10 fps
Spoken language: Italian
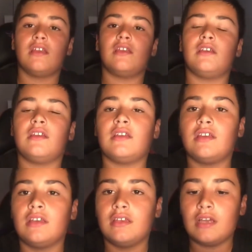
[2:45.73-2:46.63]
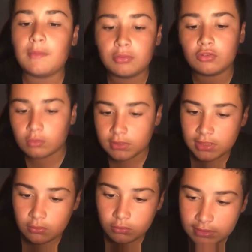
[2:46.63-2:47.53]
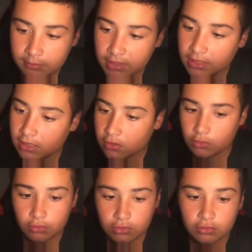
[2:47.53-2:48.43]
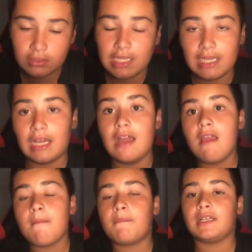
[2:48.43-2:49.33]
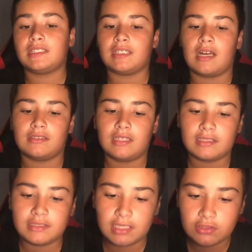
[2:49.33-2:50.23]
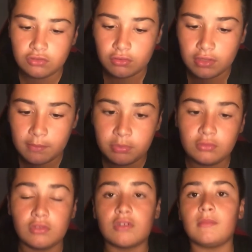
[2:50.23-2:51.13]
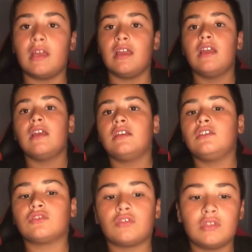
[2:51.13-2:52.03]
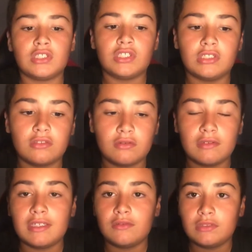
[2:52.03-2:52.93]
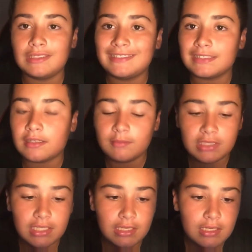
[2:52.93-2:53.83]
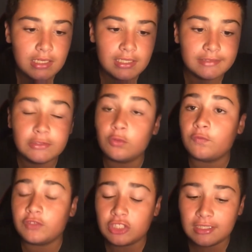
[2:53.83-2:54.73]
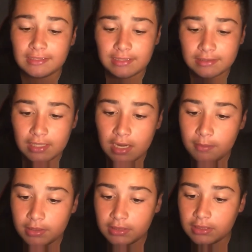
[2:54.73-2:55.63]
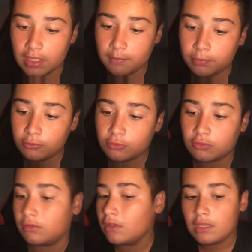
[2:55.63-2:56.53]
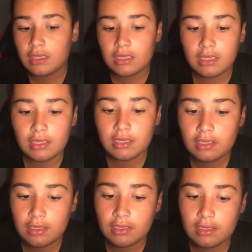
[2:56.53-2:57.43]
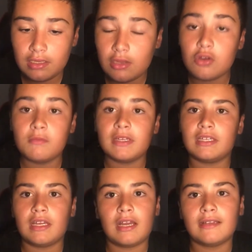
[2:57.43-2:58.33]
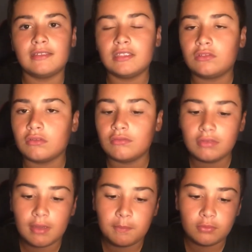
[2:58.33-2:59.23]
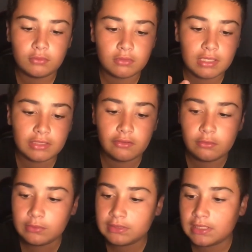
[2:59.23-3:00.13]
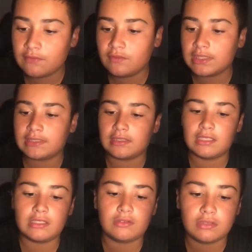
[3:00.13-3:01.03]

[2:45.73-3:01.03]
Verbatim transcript: eh, appunto queste ultime nel corso della passata stagione. Appunto come io sto leggendo le notizie tramite il sito ufficiale del Trapani, appunto eh, come ha detto lui appunto credo in un'intervista, ha detto